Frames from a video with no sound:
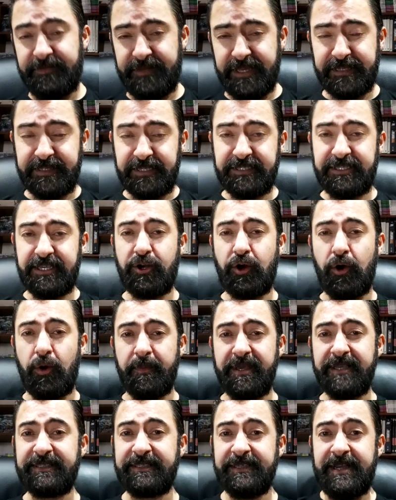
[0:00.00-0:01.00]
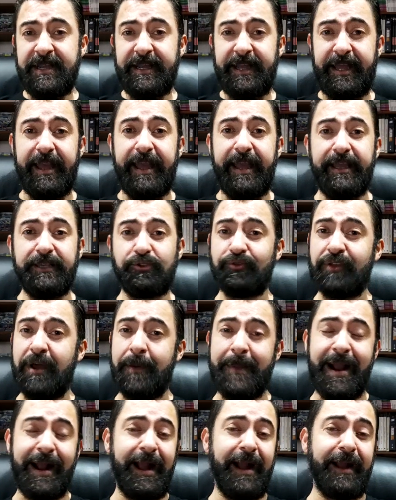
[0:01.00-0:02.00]
de DC Comics que es una
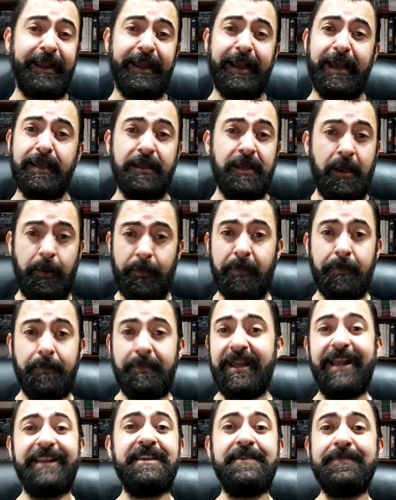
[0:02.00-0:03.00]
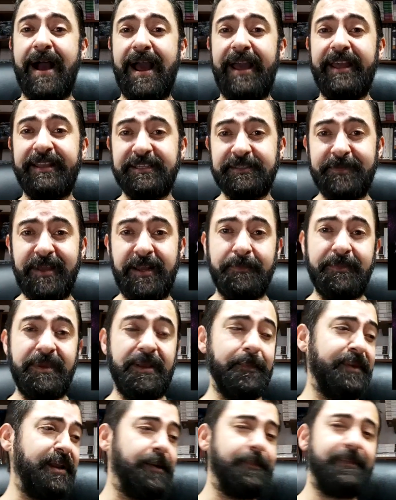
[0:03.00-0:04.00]
maga que hay. Miren imágenes, miren,
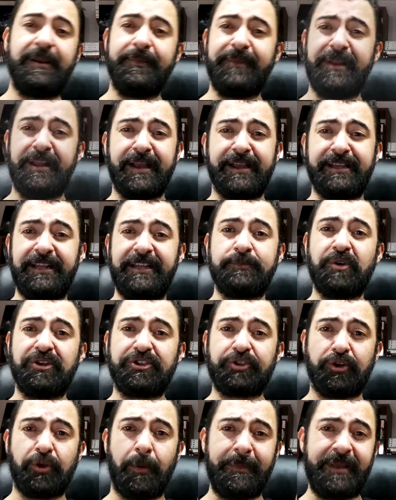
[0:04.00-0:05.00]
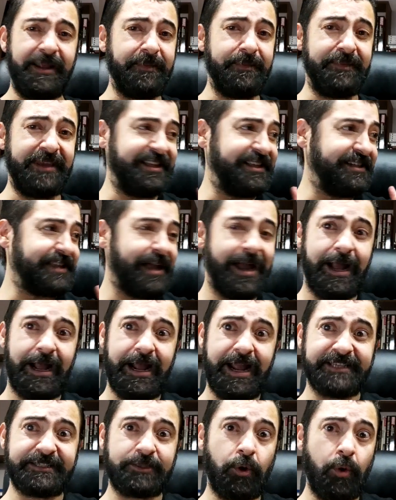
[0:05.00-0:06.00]
miren, miren, aquí les muestro. Miren, miren eso.
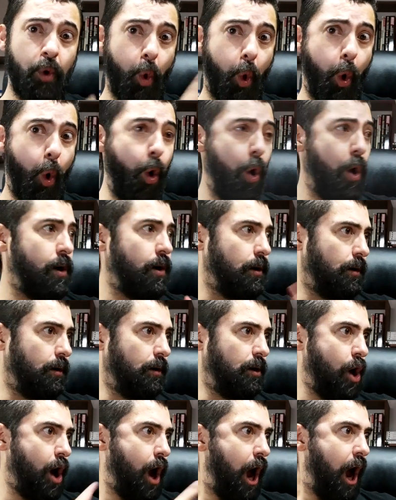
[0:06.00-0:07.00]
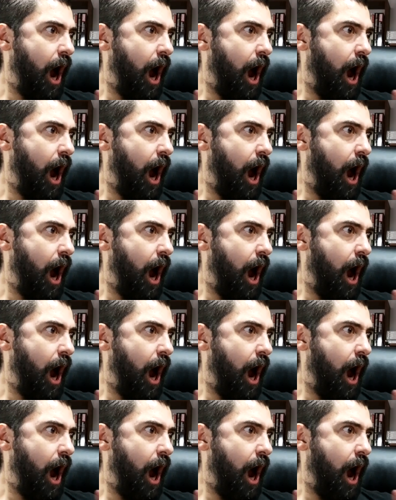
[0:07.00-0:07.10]
Eso. Oh, oh.